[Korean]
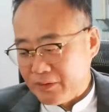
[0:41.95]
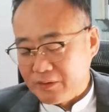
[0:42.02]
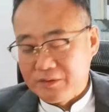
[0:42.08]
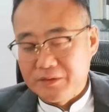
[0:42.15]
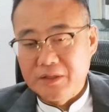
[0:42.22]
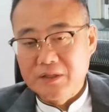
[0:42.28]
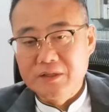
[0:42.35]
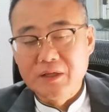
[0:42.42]

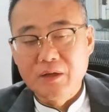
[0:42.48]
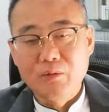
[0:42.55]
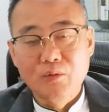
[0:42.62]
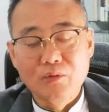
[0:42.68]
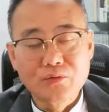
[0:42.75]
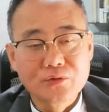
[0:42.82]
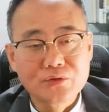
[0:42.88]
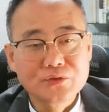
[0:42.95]
근데 그게
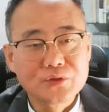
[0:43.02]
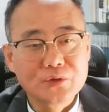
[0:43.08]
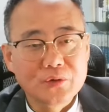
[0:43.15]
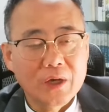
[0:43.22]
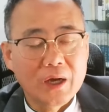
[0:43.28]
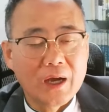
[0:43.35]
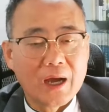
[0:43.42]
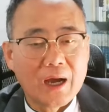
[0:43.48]

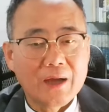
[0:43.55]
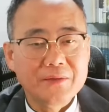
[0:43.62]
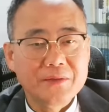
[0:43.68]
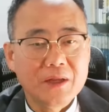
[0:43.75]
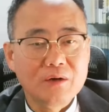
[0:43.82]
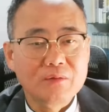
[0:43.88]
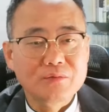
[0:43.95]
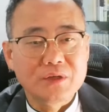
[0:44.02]
공소시효가 안
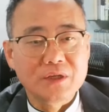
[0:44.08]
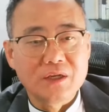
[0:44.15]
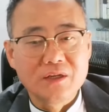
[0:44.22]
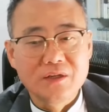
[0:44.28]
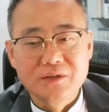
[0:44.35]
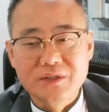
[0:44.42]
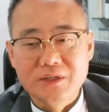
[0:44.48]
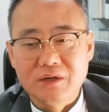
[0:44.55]
날로부터
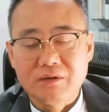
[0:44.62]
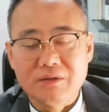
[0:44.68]
1년이라고